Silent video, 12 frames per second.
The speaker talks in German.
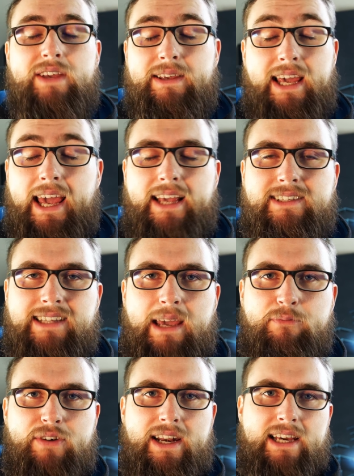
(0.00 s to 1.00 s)
e,
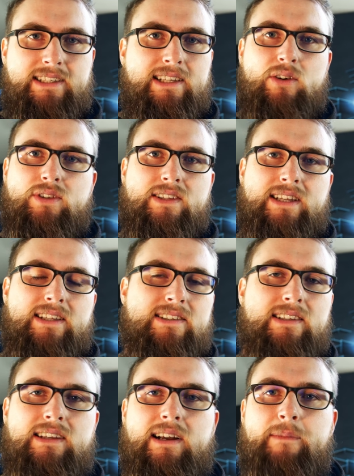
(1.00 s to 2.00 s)
extrem verleichtert, auch das ganze,